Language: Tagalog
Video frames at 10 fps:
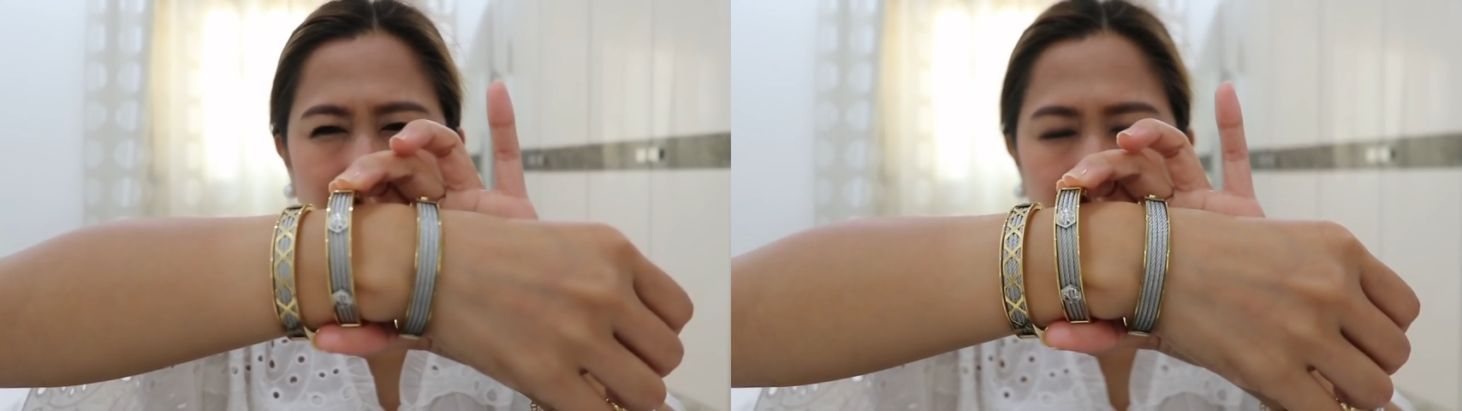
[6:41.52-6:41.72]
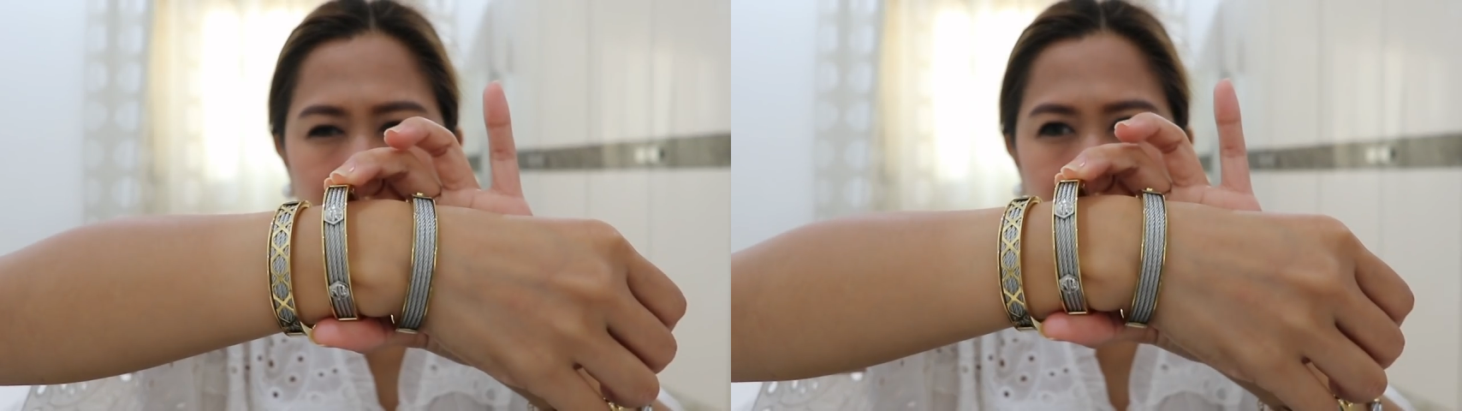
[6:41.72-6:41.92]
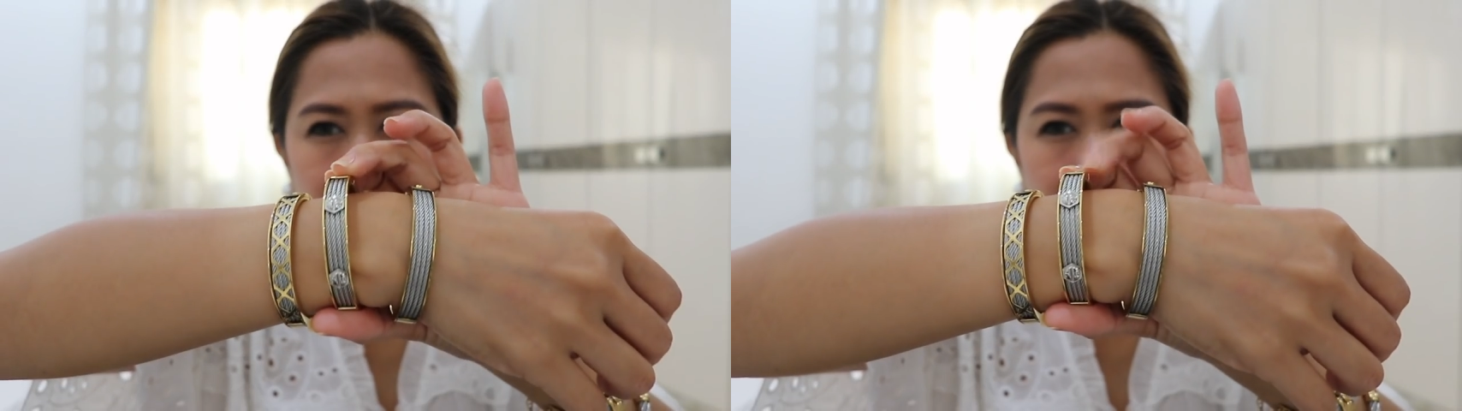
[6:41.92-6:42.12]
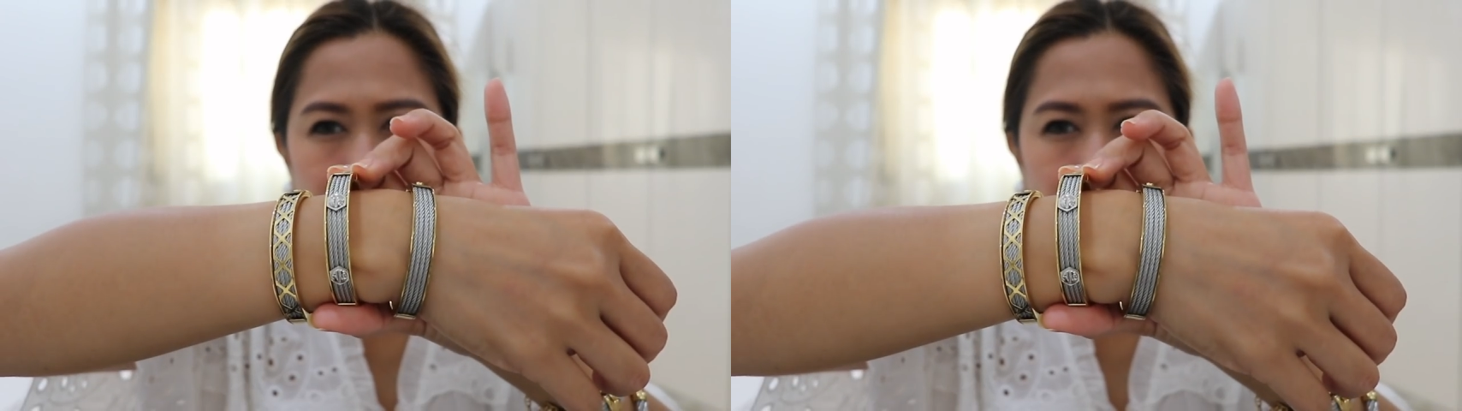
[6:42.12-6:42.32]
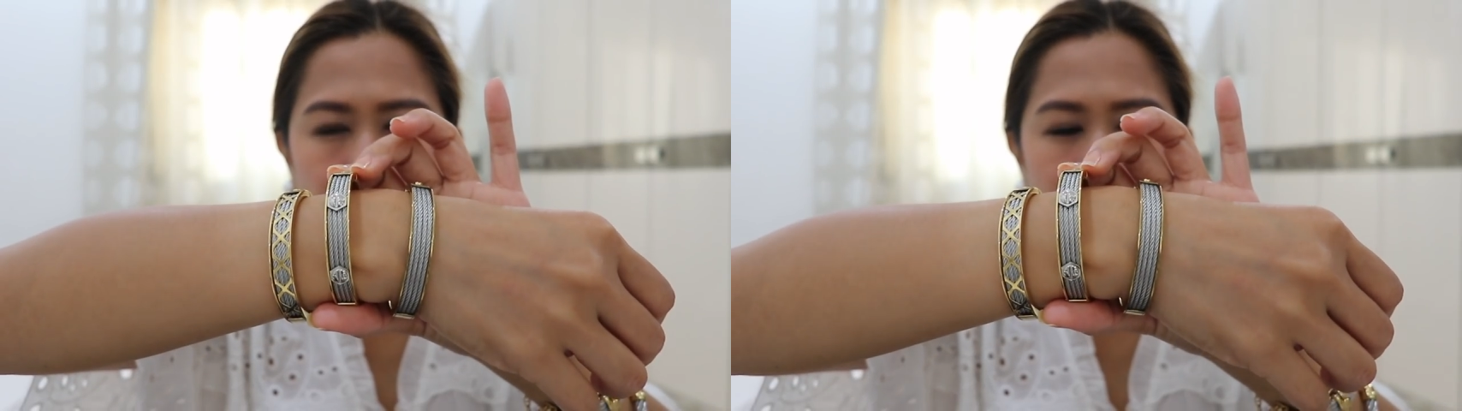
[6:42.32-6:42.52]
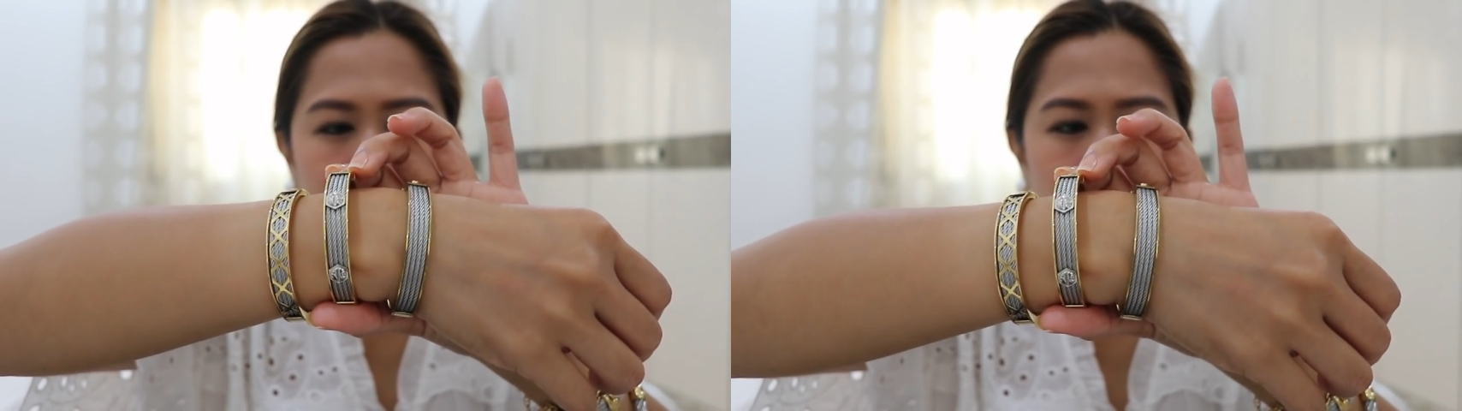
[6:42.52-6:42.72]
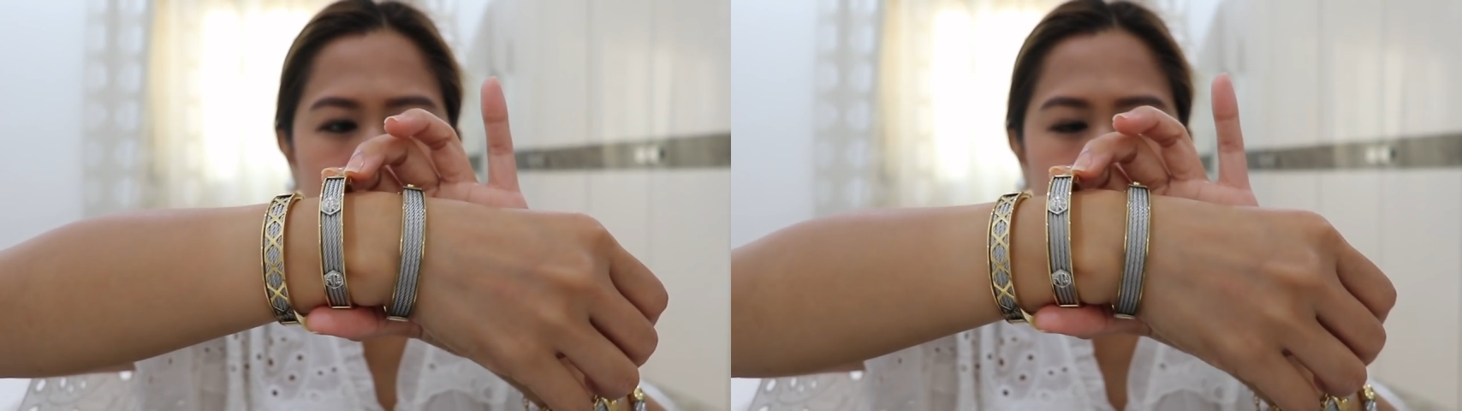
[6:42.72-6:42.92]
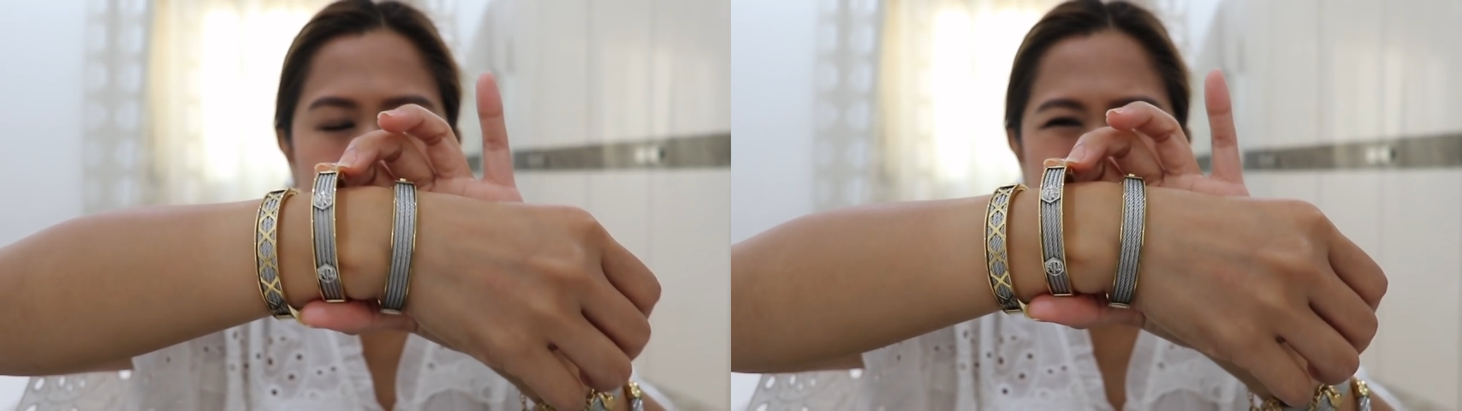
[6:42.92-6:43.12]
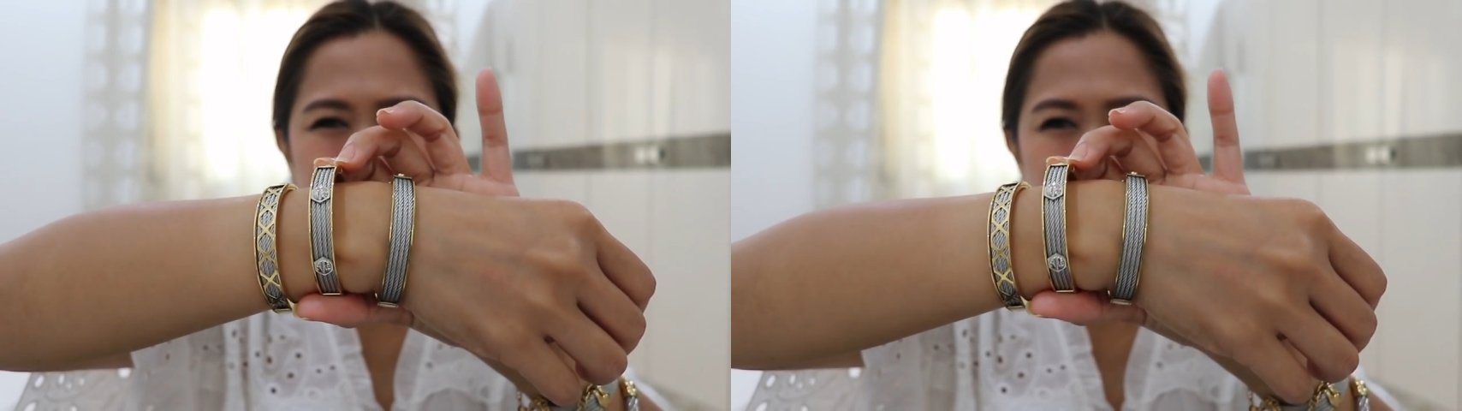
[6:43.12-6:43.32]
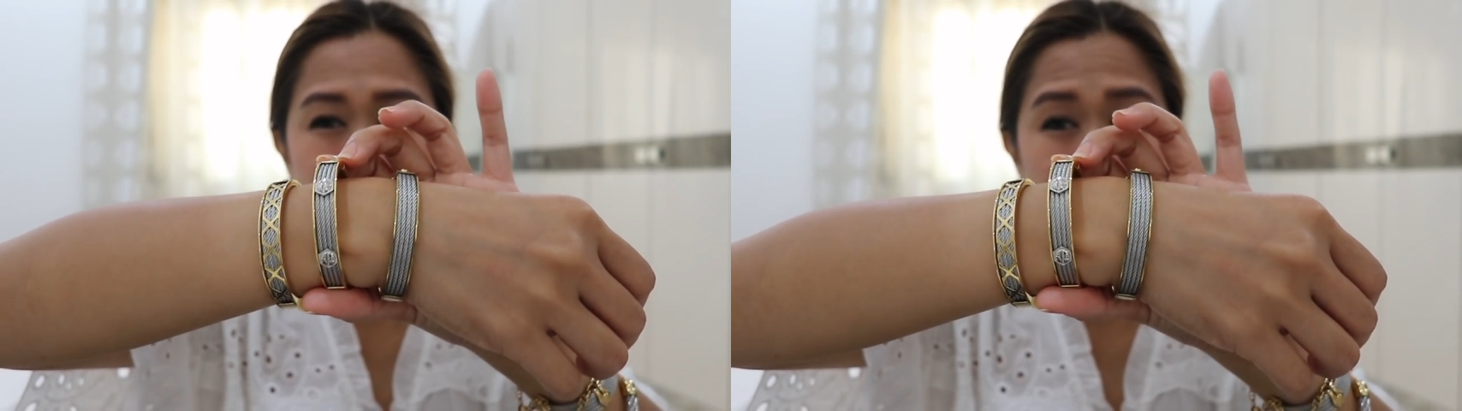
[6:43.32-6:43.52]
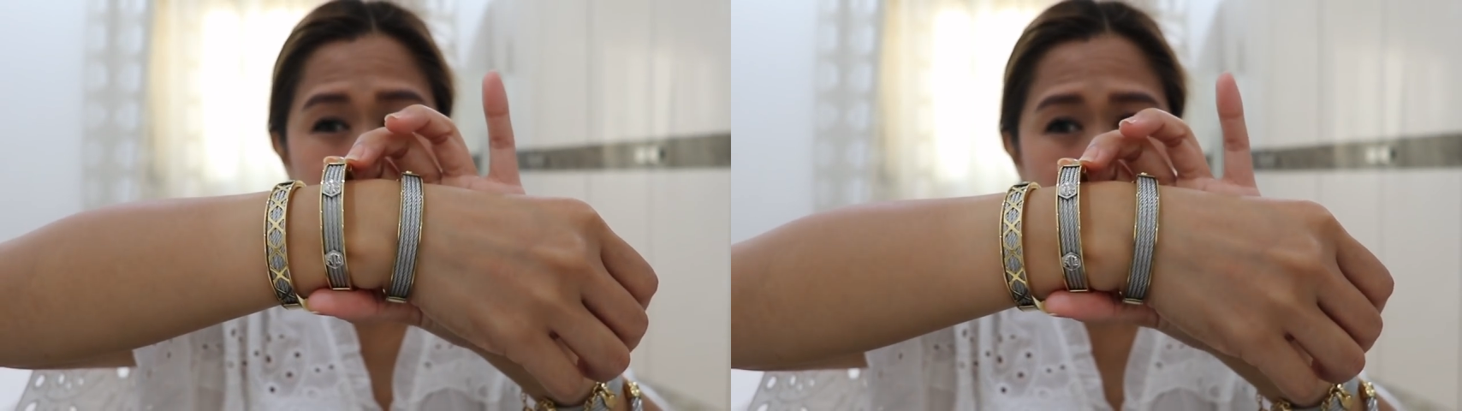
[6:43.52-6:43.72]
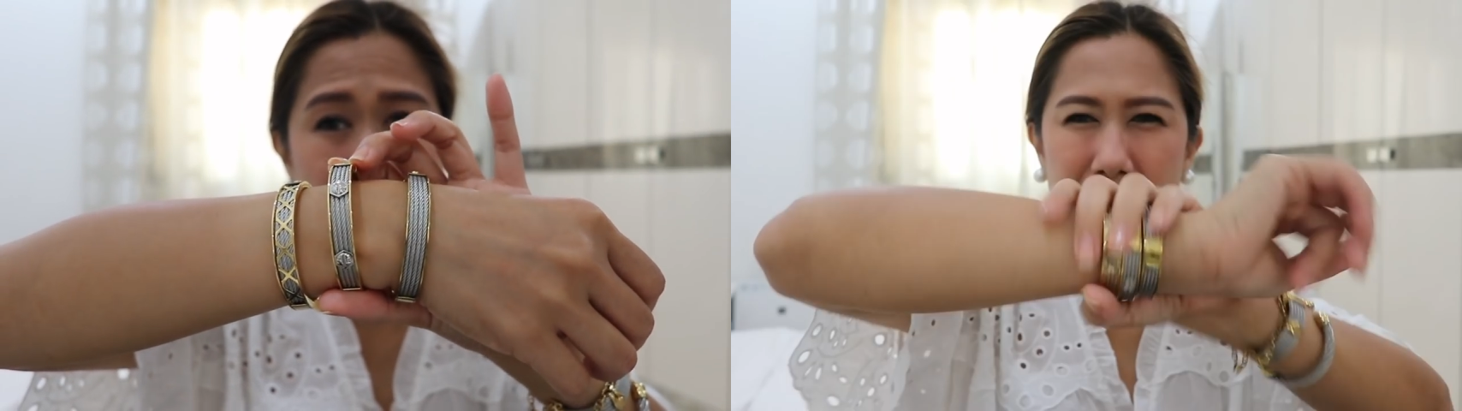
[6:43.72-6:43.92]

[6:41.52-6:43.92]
na kinuha yung matching ring.